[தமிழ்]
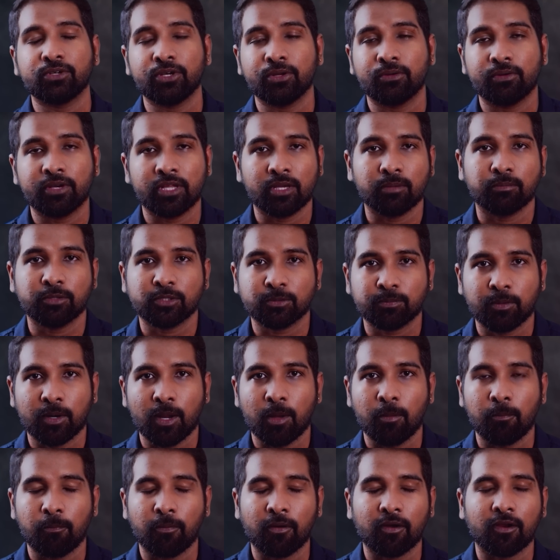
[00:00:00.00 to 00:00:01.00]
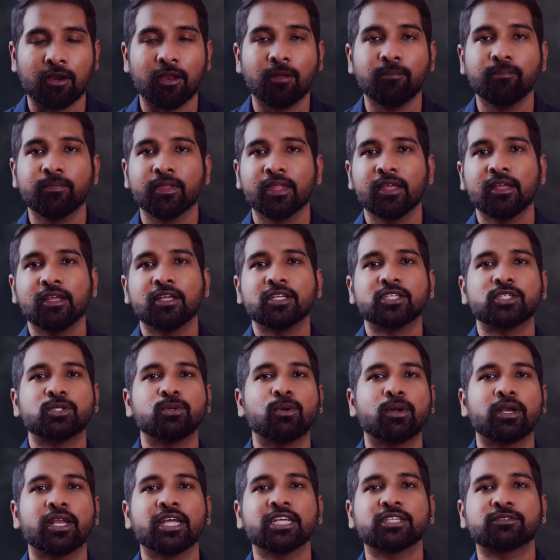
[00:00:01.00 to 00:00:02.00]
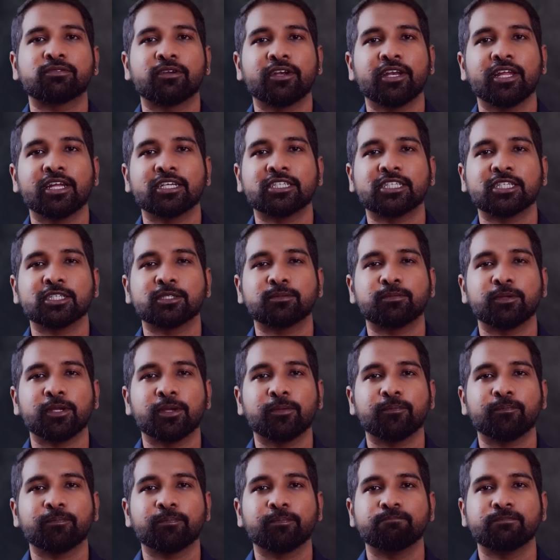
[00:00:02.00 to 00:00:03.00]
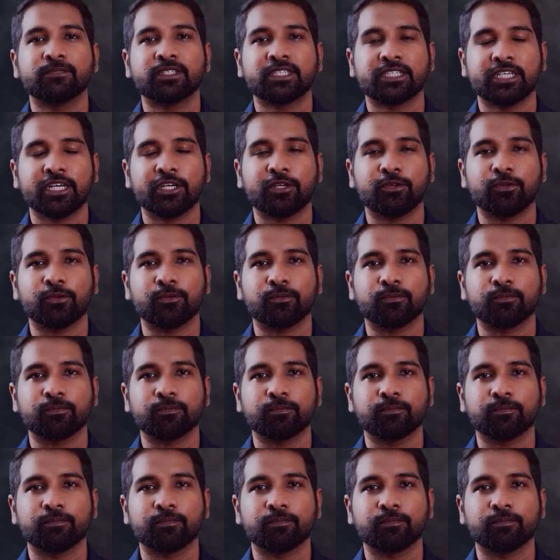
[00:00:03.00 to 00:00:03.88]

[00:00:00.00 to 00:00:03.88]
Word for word: வீடியோ நீங்கள் மிஸ் பண்ணாமல் பார்க்கலாம் சிவா நெக்ஸ்ட் ஃப்ரைடே அட் சிக்ஸ் பிஎம் ஸ்டேட்